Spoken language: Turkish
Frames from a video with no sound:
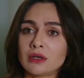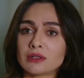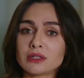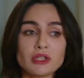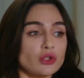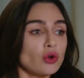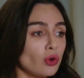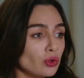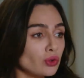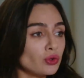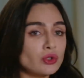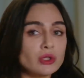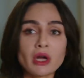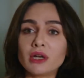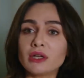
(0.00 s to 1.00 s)
Siz
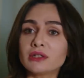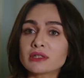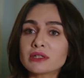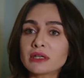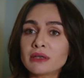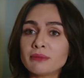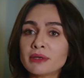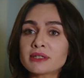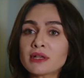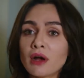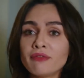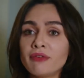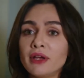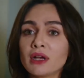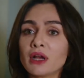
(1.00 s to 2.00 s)
oğlunuzla aranızdaki
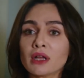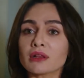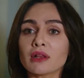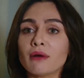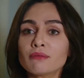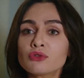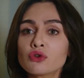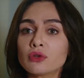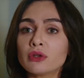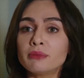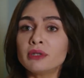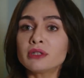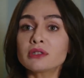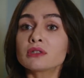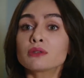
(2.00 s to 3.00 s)
mesafeye katlanmış
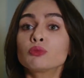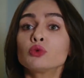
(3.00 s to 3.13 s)
olabilirsiniz.